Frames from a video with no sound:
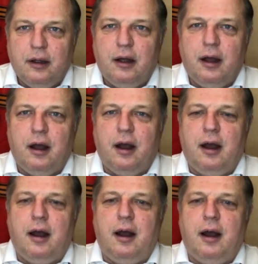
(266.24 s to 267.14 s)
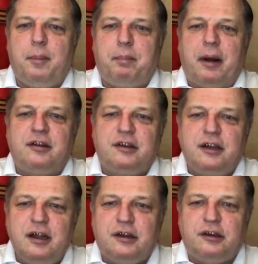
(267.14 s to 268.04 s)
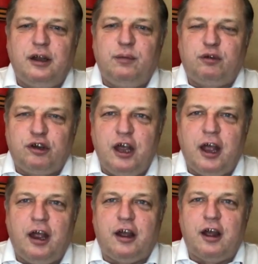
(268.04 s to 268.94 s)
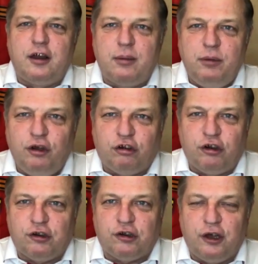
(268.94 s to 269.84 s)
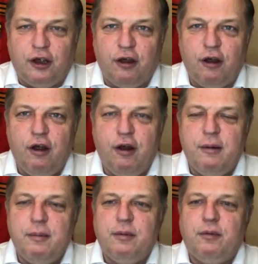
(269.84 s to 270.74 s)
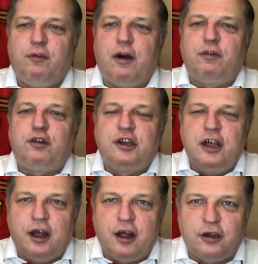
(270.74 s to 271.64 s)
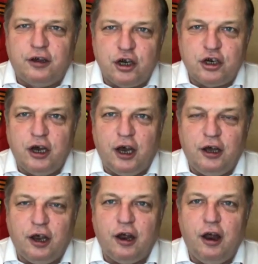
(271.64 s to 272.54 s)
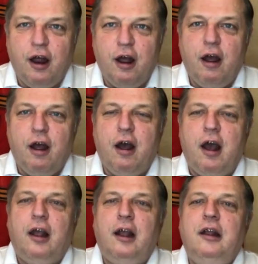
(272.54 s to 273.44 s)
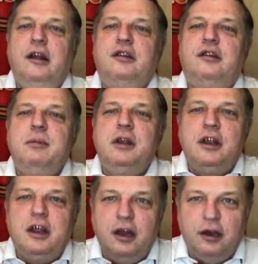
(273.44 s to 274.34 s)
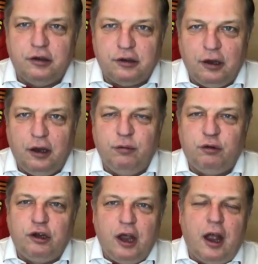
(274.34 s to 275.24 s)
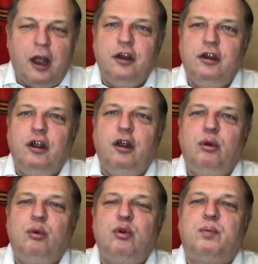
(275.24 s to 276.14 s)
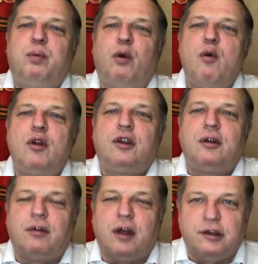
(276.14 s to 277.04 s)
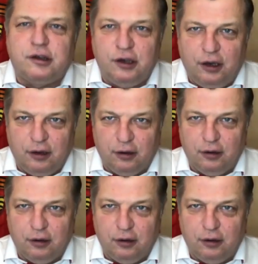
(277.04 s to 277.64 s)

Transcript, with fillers: Э, позиции все экономические во всех отношениях изменились, и все они идут против России,